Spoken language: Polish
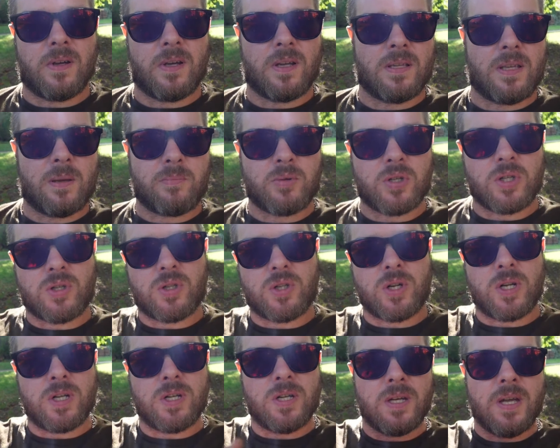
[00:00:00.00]
e, na
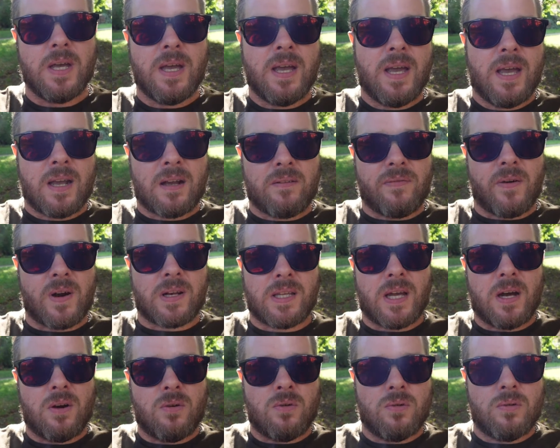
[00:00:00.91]
przestrzeni
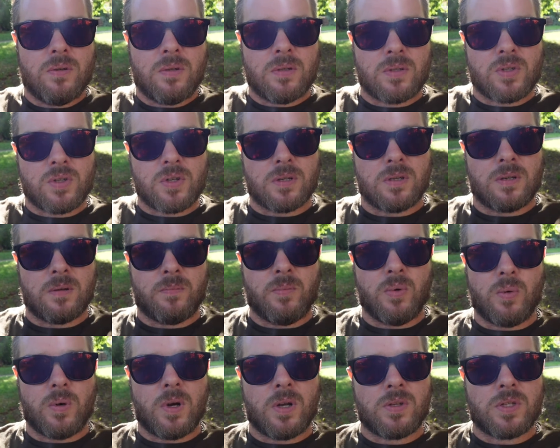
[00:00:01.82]
kwartału czy
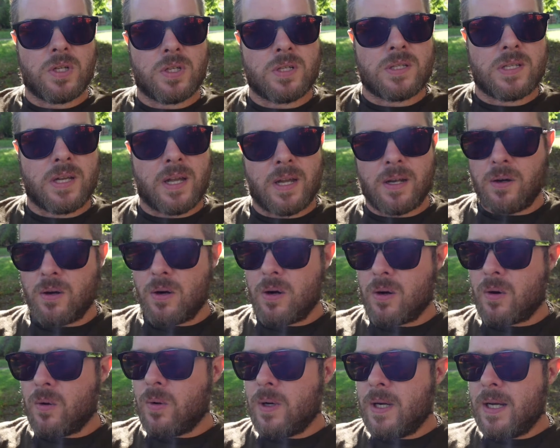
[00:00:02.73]
półrocza czy całego
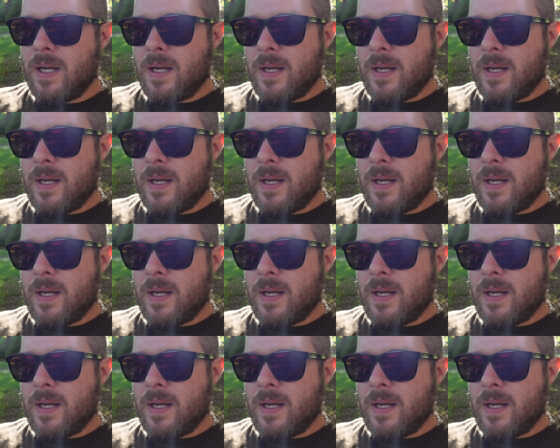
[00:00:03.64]
roku,